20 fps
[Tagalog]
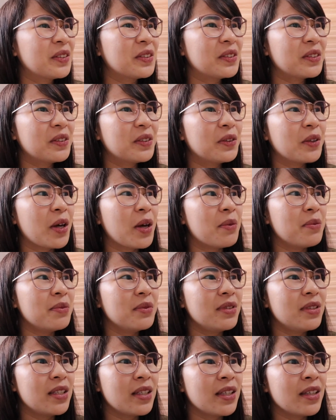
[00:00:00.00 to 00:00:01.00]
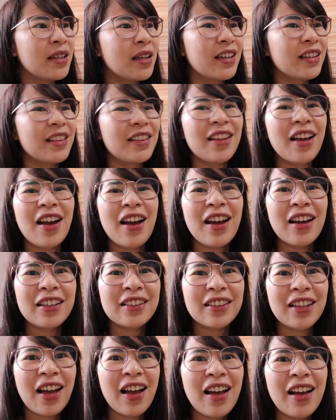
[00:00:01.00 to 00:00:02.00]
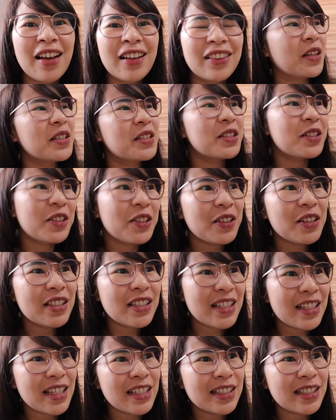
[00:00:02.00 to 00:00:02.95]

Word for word: ko, OMG, hit na ata. Tapos, din ko na siya